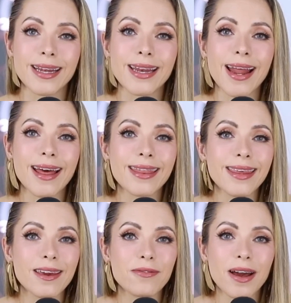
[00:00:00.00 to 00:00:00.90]

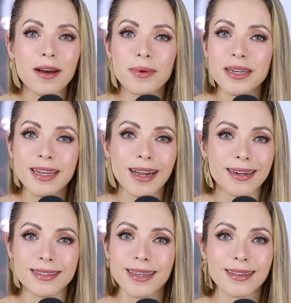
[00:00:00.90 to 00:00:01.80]
nadie va a venir a
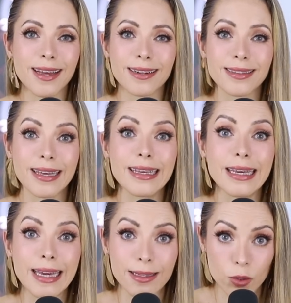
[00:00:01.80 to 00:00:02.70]
rescatarte
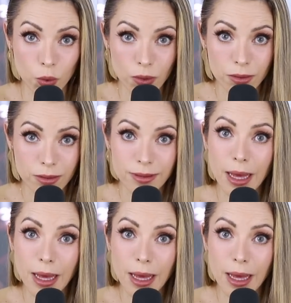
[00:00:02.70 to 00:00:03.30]
y que tú